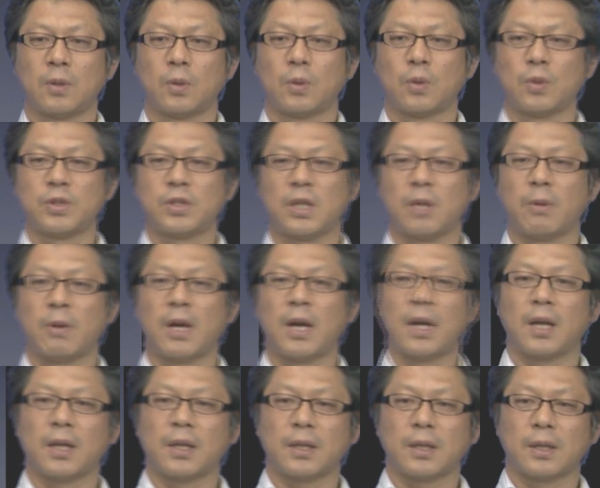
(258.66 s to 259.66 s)
こちら
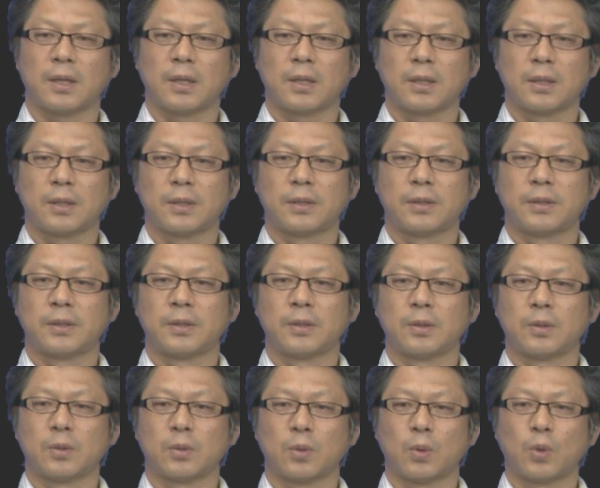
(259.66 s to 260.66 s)
は
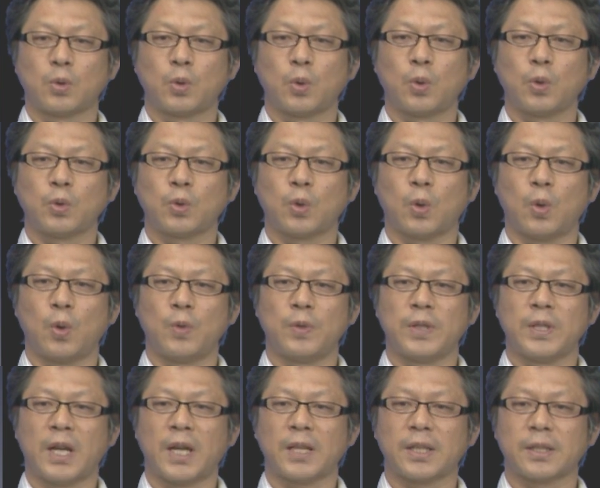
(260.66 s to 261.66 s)
男と
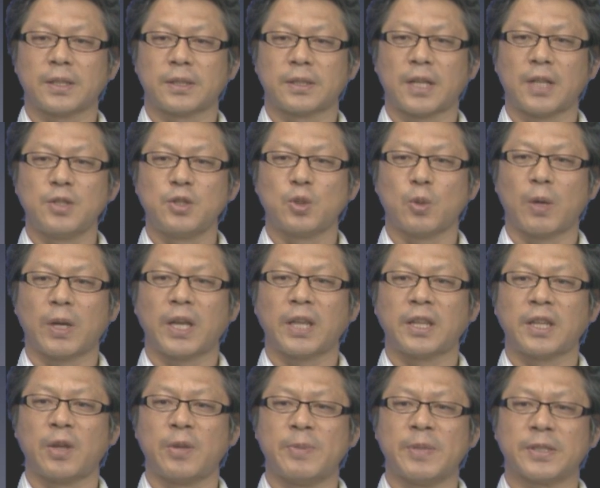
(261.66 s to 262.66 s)
女男女分け
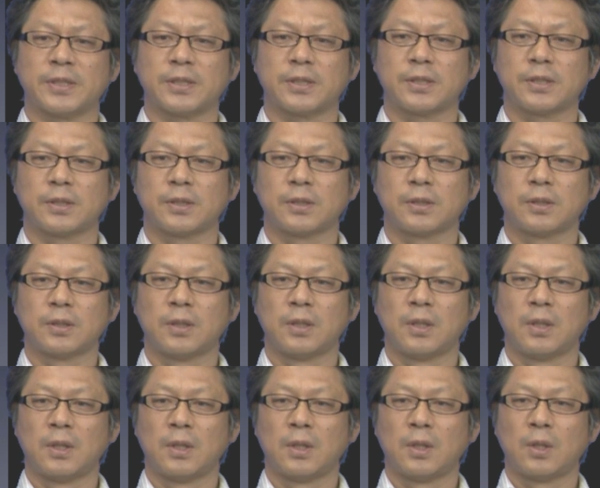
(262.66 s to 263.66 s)
ています
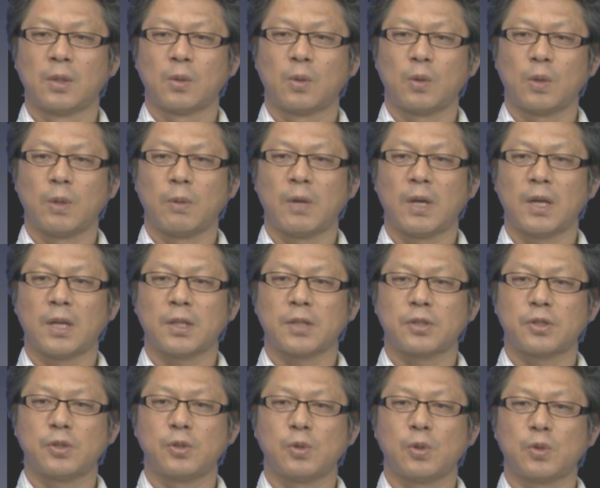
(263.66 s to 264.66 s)
これは
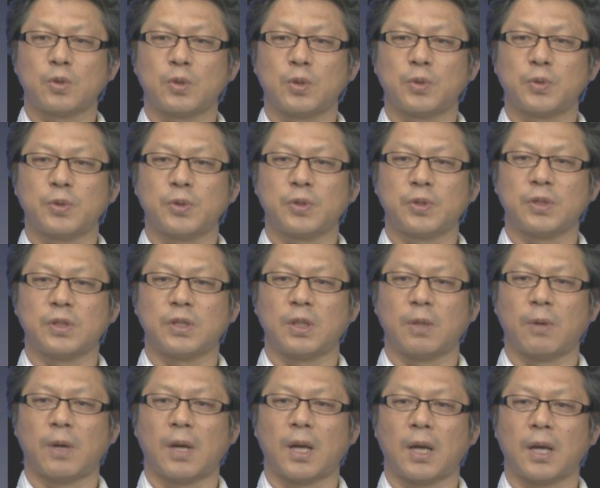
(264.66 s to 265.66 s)
中国の風水で
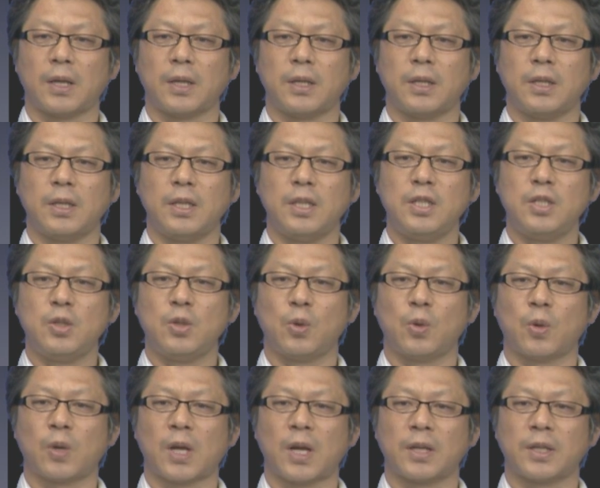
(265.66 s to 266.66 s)
は陰陽
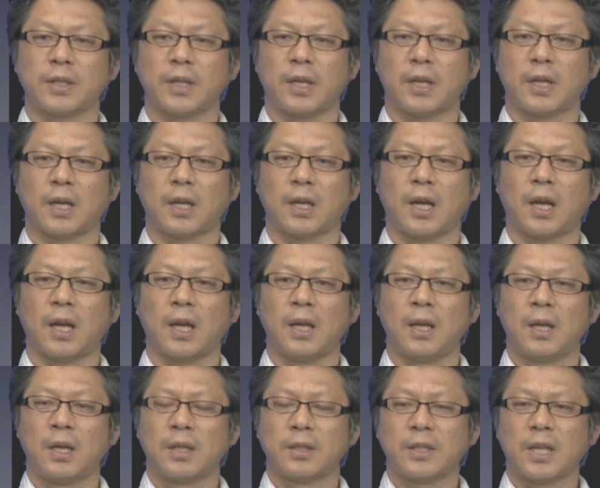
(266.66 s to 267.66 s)
の関係から
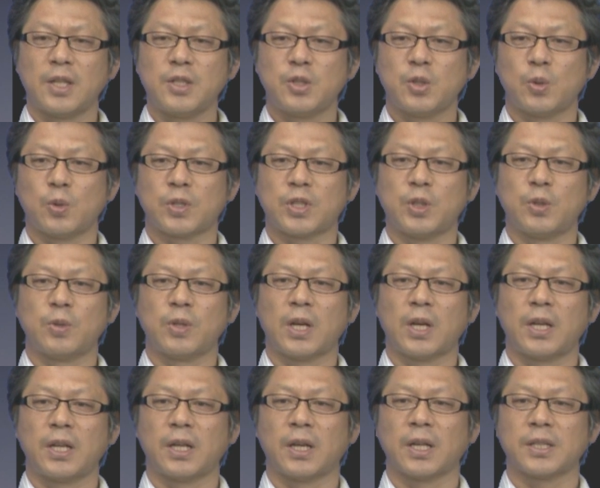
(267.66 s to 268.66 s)
男女の気の
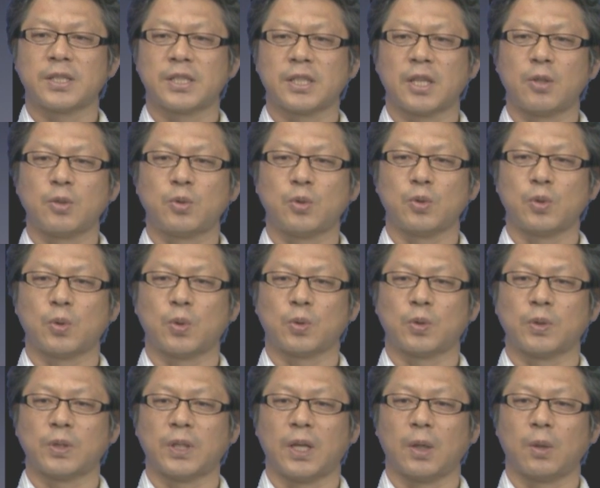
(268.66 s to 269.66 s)
流れが違うというこ
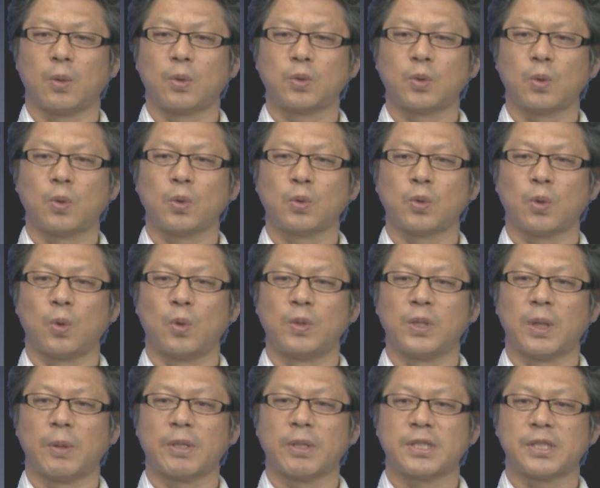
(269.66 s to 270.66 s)
とで男と
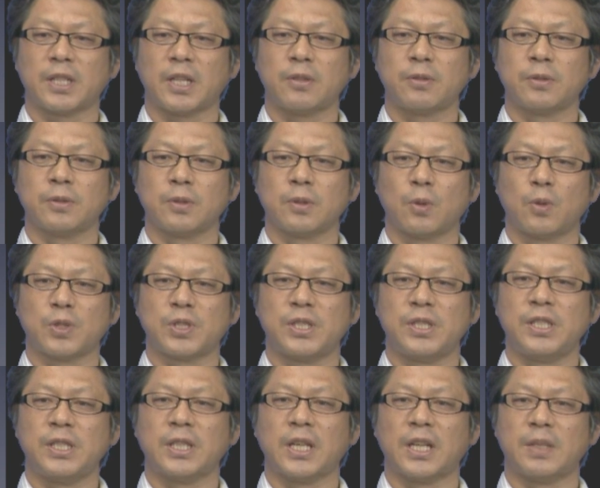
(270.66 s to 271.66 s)
女は違う星
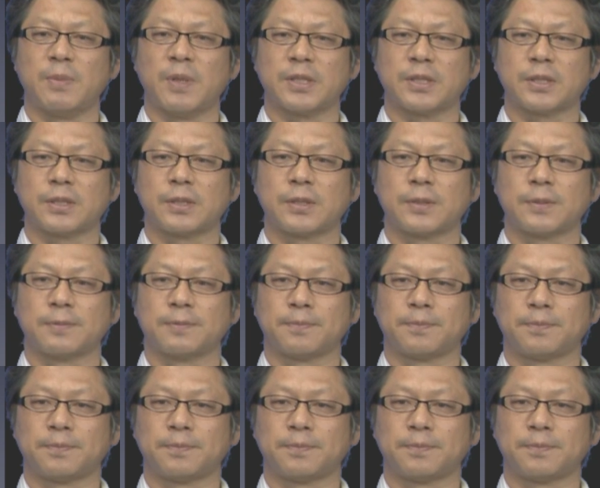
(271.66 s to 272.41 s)
になります